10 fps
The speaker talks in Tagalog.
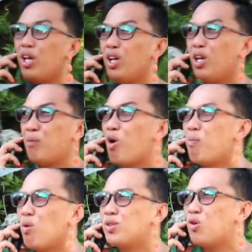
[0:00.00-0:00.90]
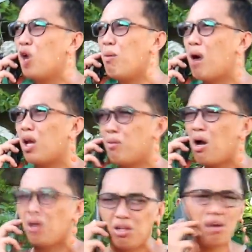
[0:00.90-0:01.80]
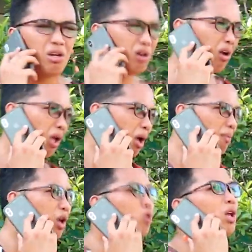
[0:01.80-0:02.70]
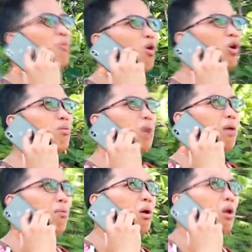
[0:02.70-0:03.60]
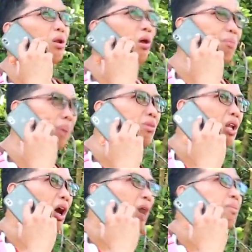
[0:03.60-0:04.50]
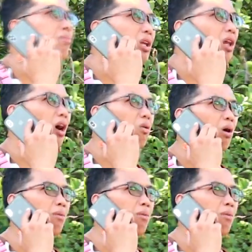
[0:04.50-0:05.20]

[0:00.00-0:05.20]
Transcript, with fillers: Ay, eh, ipopost ko ka Mari. Mari, dali na. Kalodan mo ako ng 5, ng 50 laang, 50 laang.